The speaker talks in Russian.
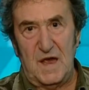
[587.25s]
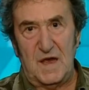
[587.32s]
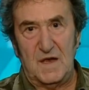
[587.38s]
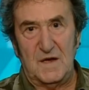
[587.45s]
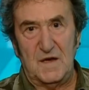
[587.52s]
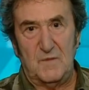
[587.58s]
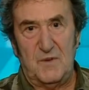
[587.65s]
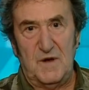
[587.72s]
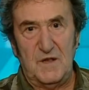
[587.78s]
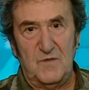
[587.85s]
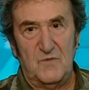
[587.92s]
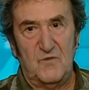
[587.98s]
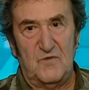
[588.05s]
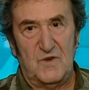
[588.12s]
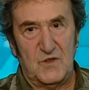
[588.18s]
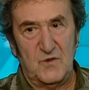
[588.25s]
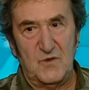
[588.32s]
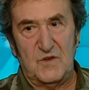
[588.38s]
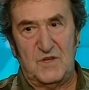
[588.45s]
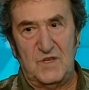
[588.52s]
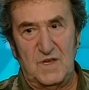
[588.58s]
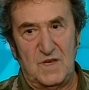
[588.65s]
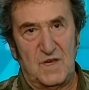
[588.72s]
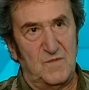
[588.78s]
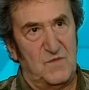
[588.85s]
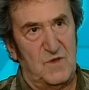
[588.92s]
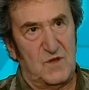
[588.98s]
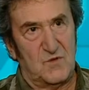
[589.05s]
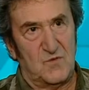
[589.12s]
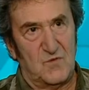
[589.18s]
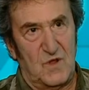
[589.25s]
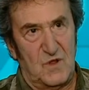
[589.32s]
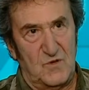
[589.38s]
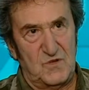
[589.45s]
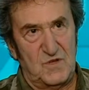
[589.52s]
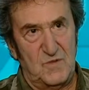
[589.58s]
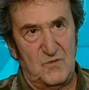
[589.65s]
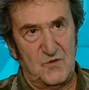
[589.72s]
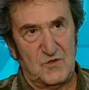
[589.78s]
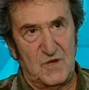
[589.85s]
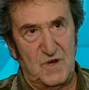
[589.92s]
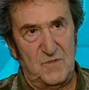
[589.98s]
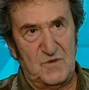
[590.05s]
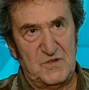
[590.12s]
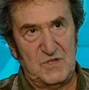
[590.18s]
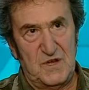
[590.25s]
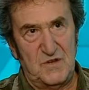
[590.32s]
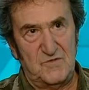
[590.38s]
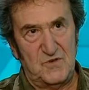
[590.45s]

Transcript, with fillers: Э, поэтому в одной книге мне это удалось немножко написать,